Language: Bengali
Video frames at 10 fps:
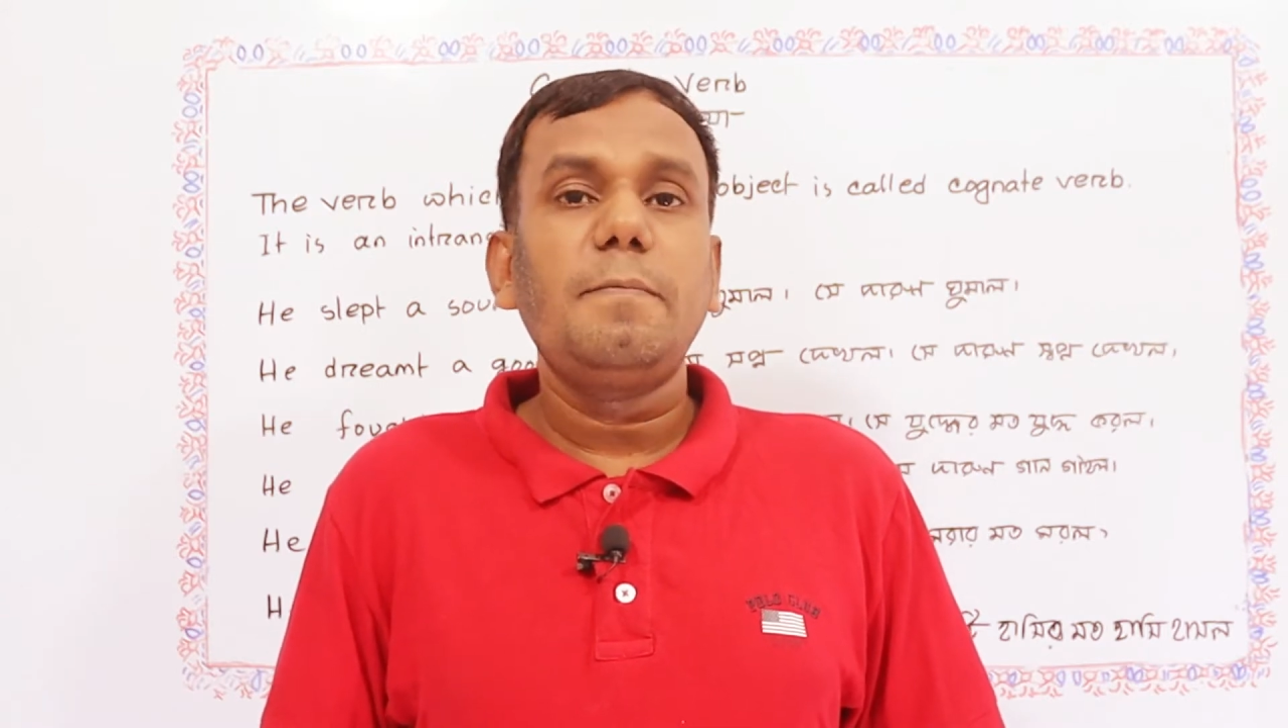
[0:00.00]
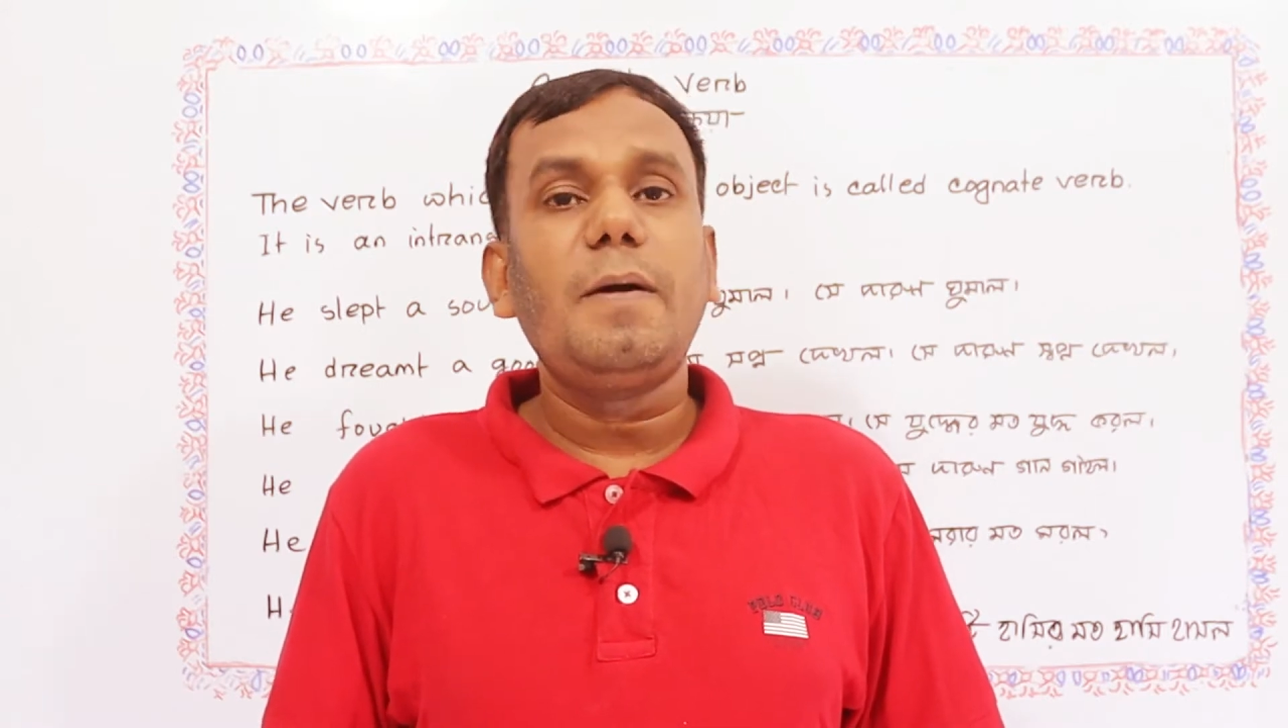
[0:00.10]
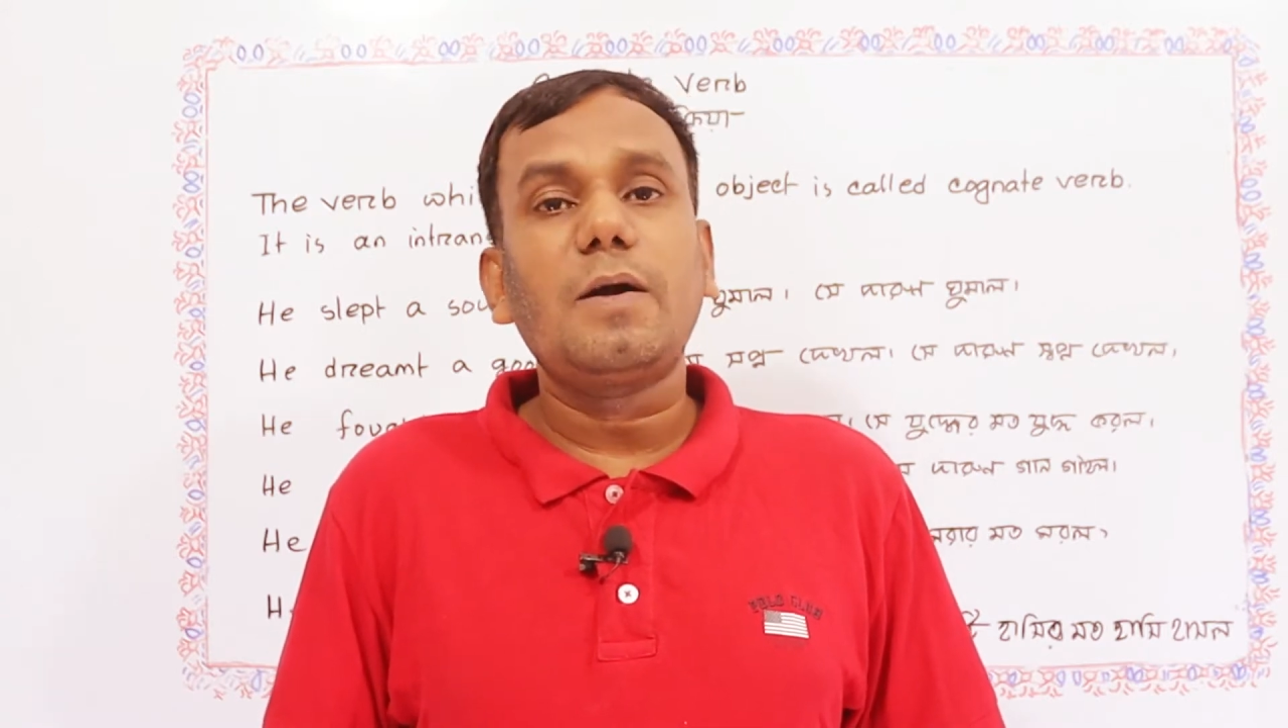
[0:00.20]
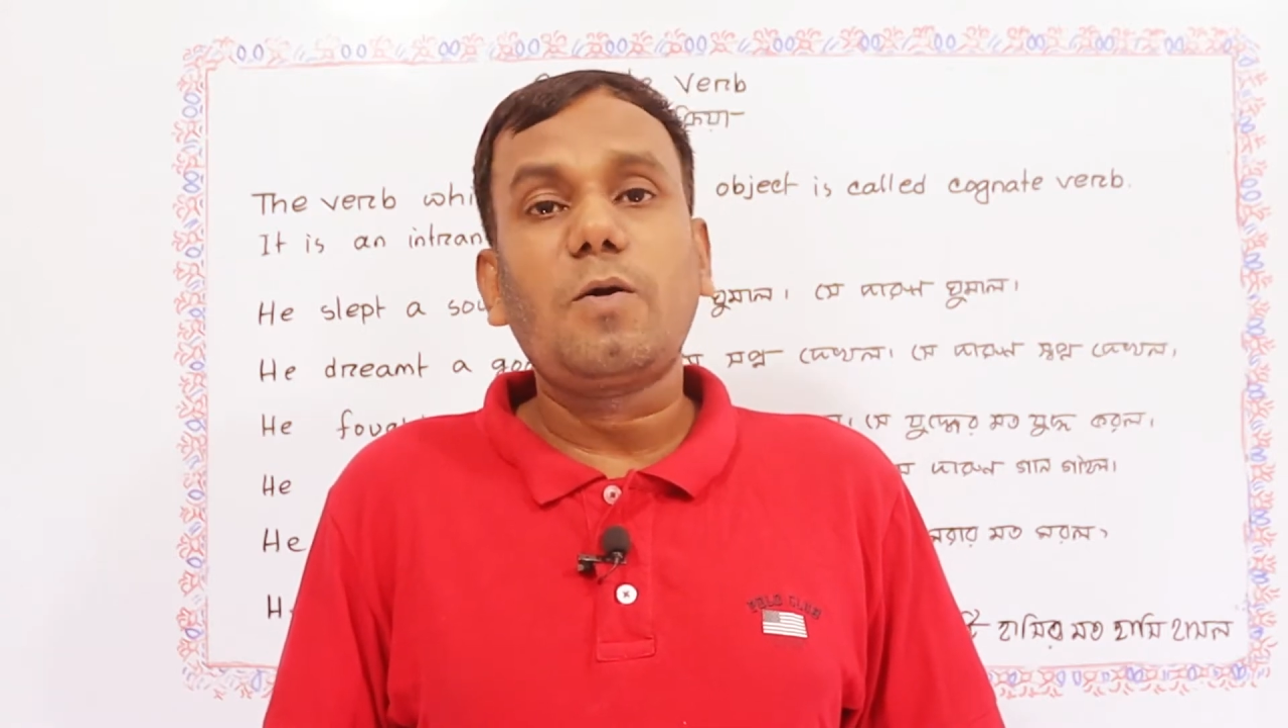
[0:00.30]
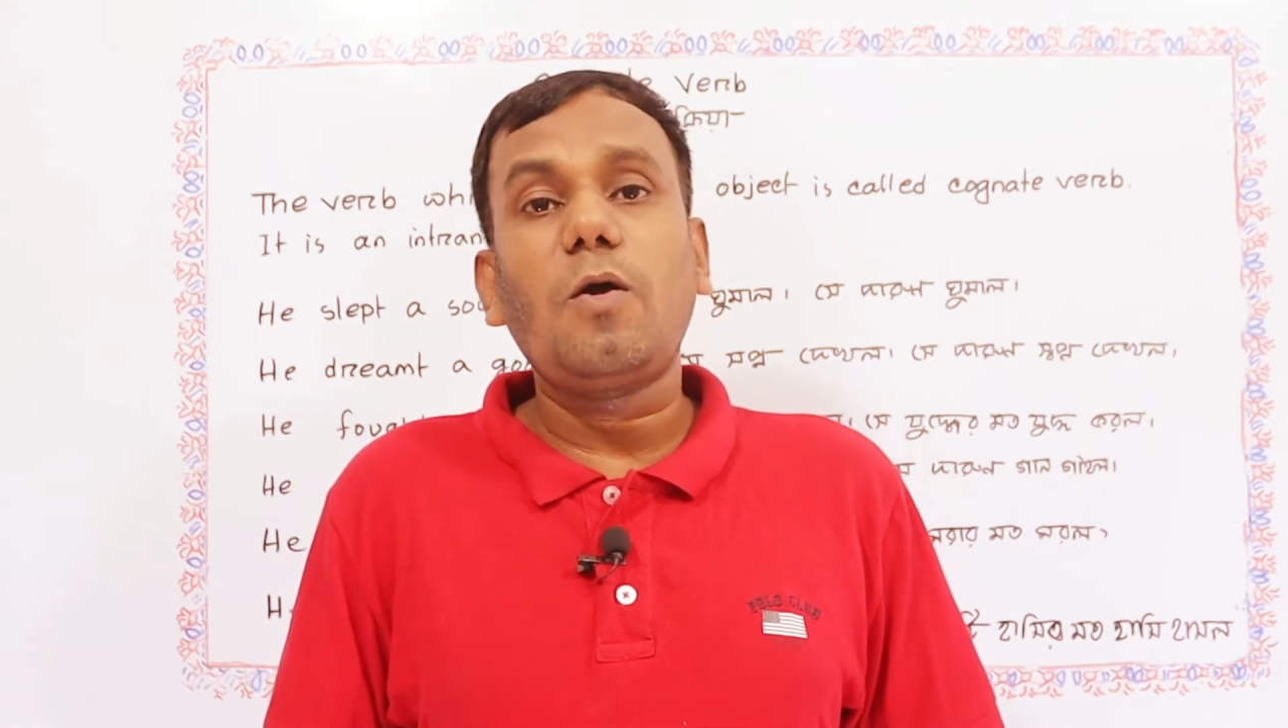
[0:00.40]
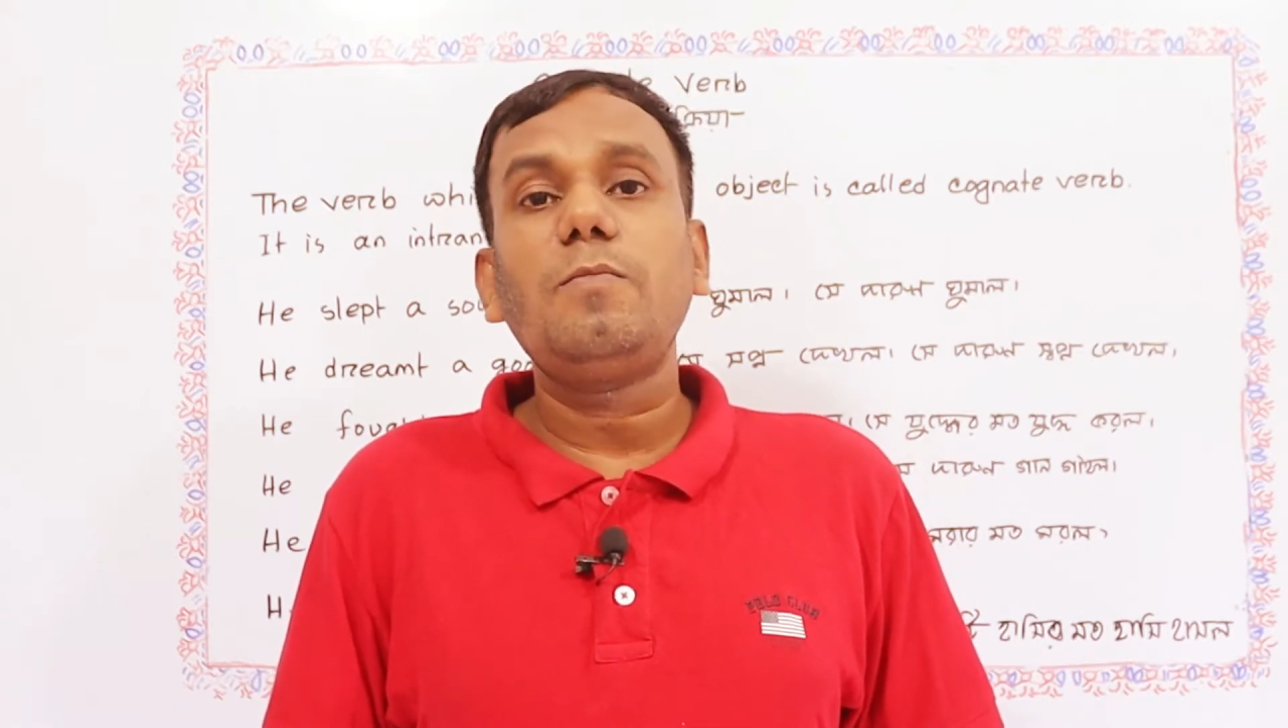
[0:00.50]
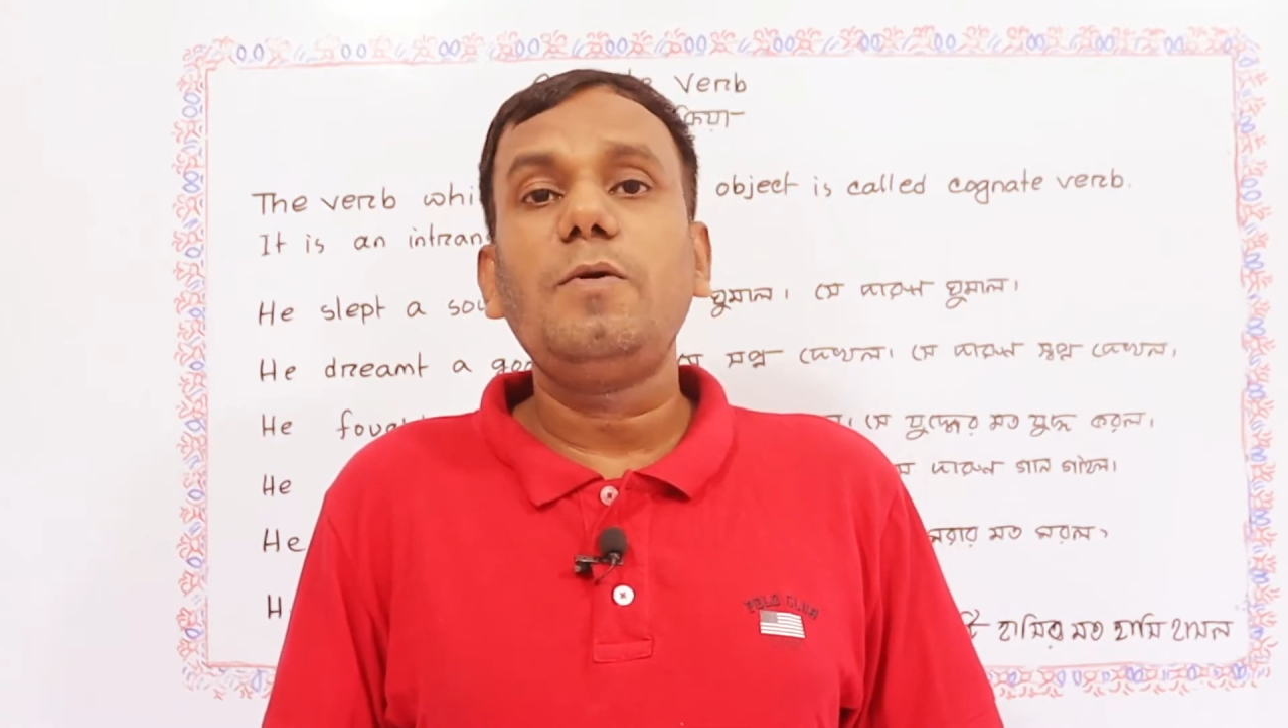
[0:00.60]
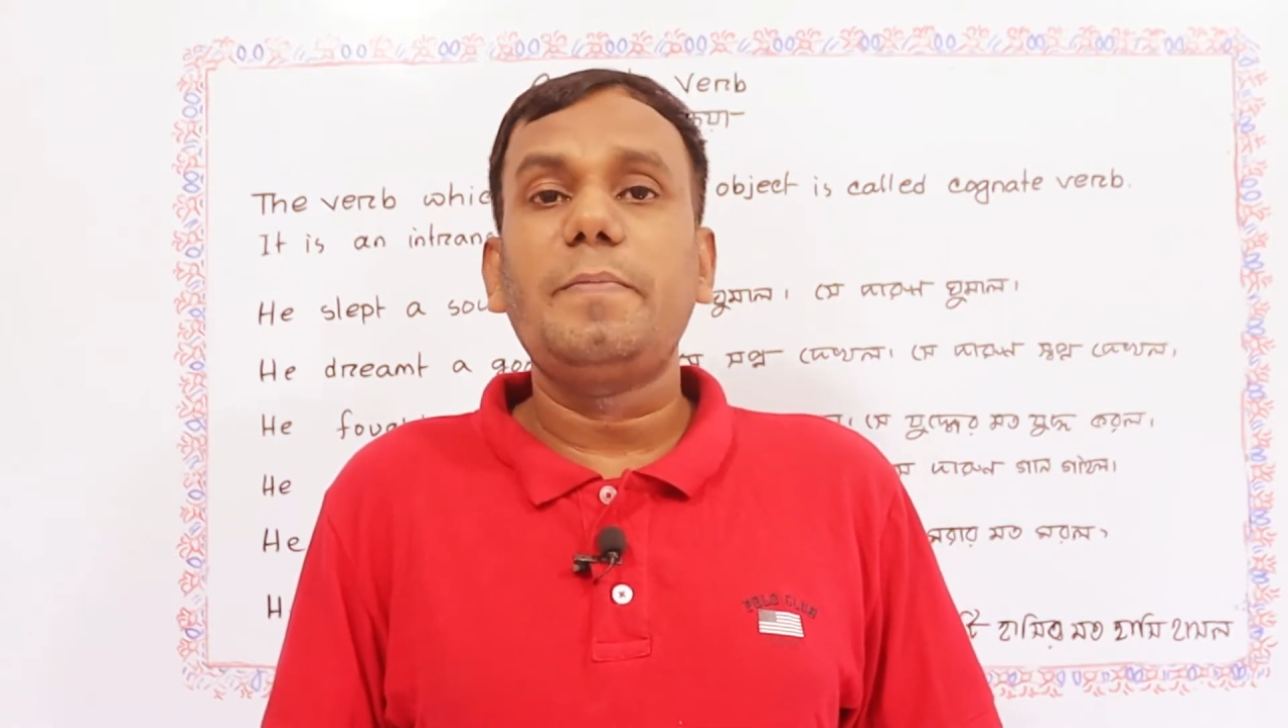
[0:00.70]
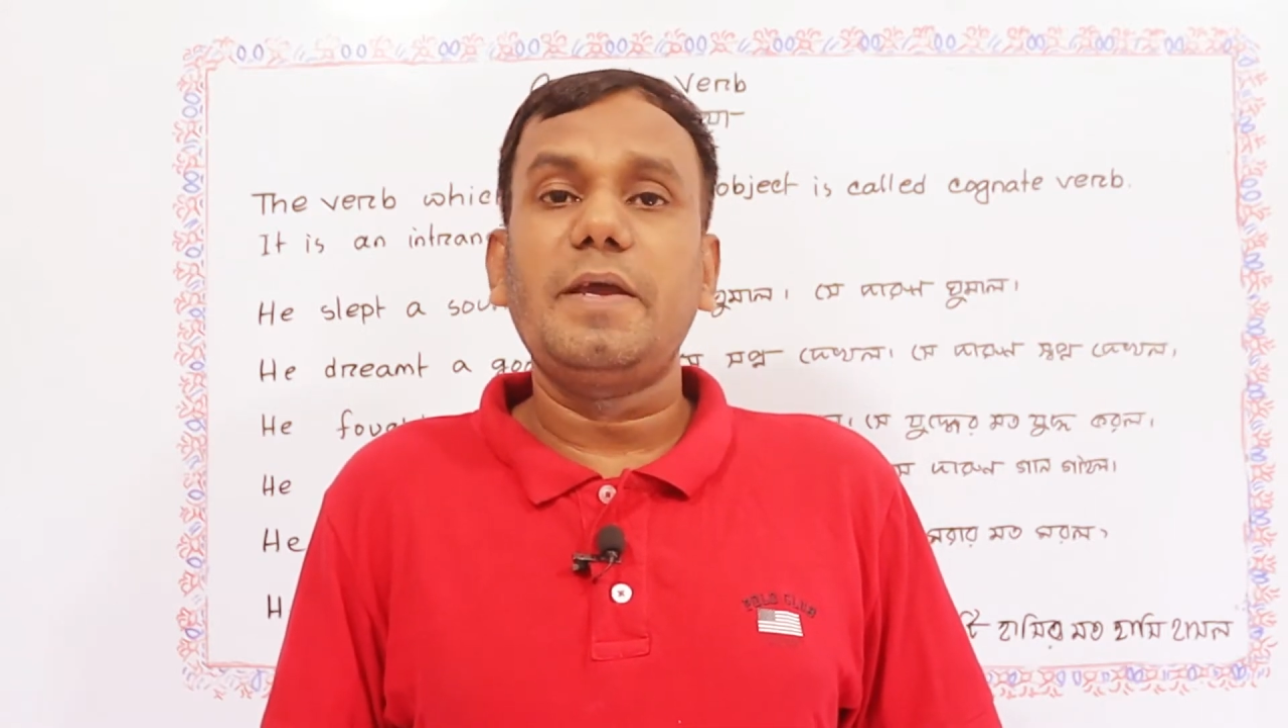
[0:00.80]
বা কর্ম